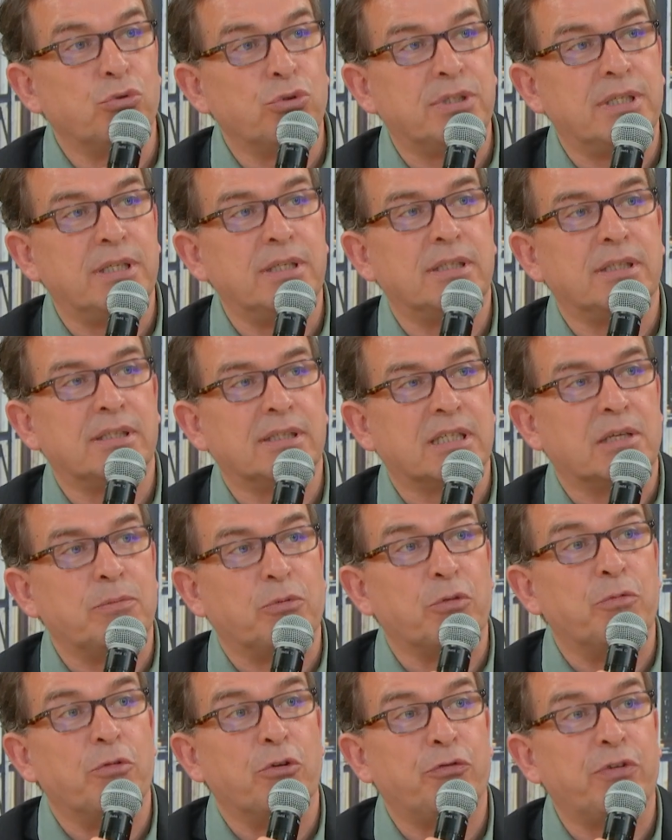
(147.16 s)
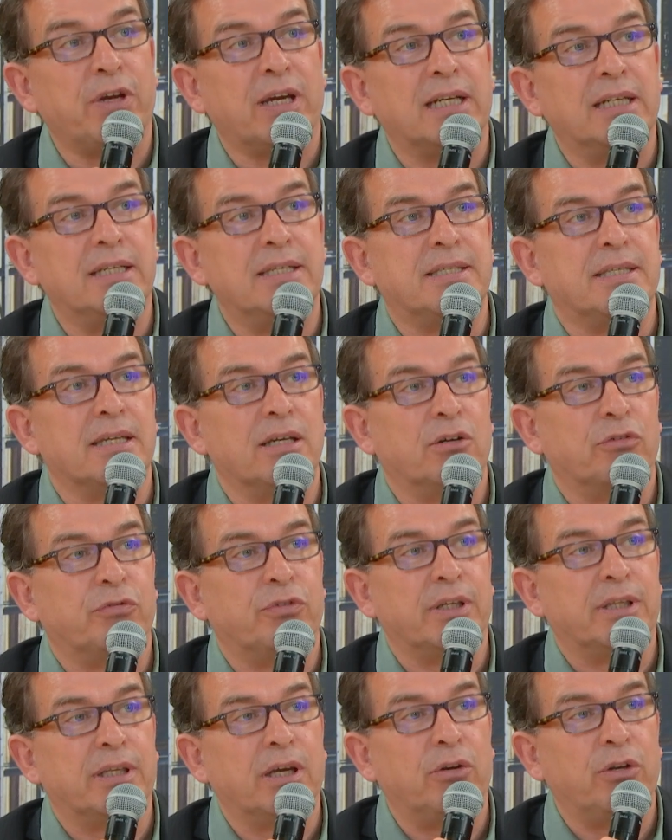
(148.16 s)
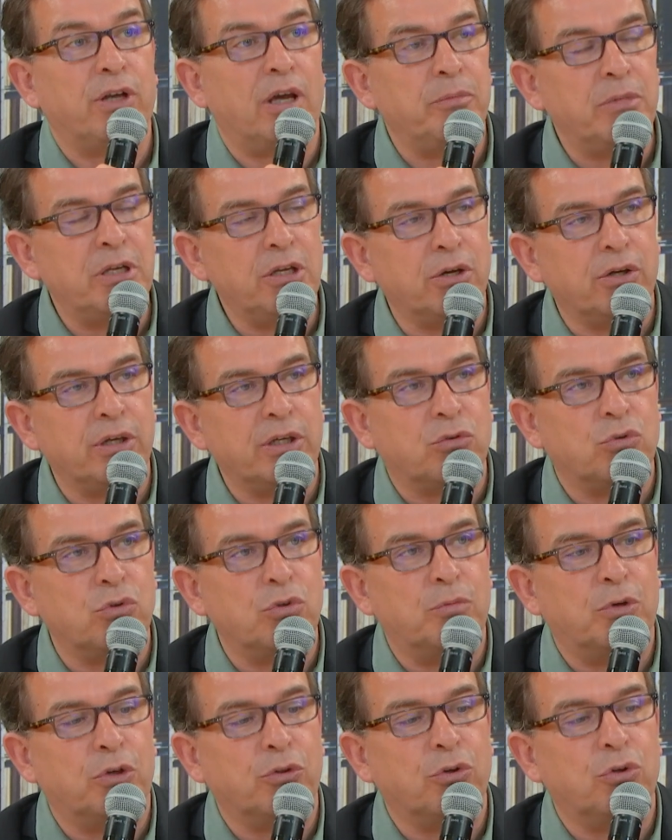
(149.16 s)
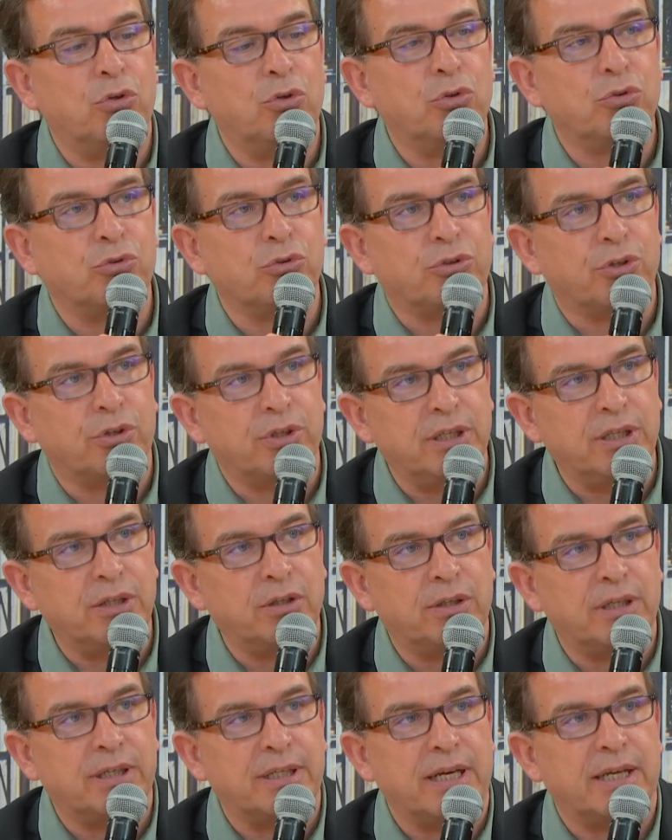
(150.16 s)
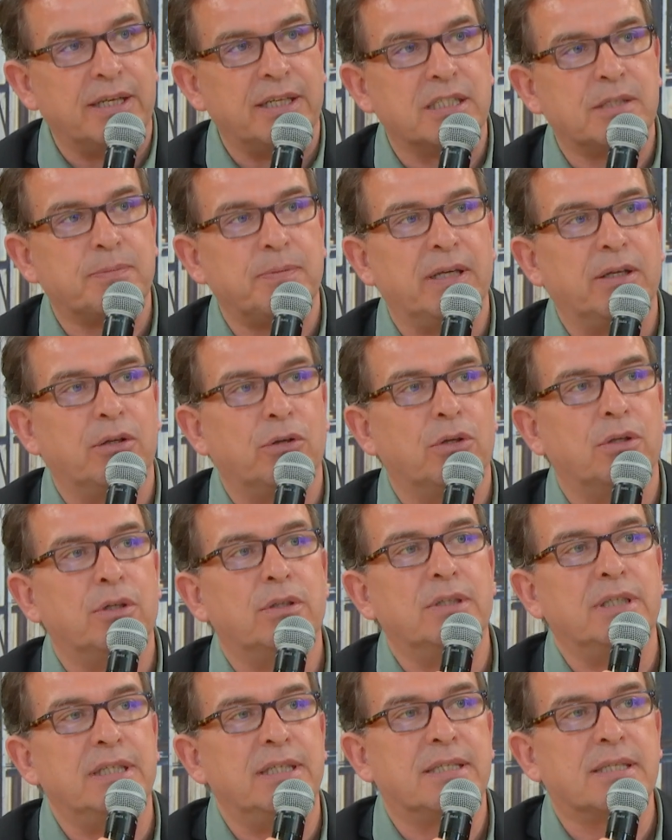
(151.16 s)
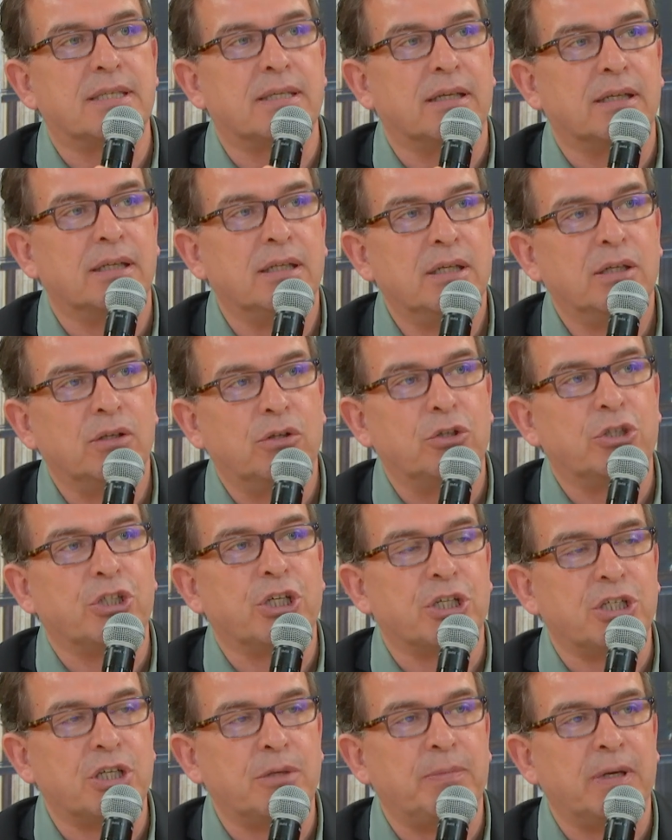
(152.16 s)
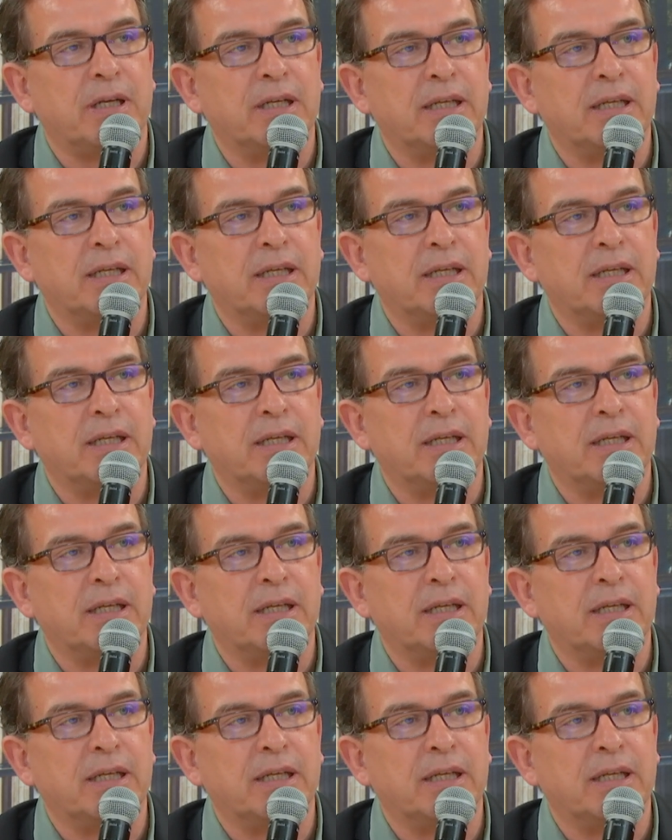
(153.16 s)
aussi ce qui peut me faire glisser en fait. Hein. un meilleur écoulement de l'eau tout en ayant un, aspect euh, lisse recherché par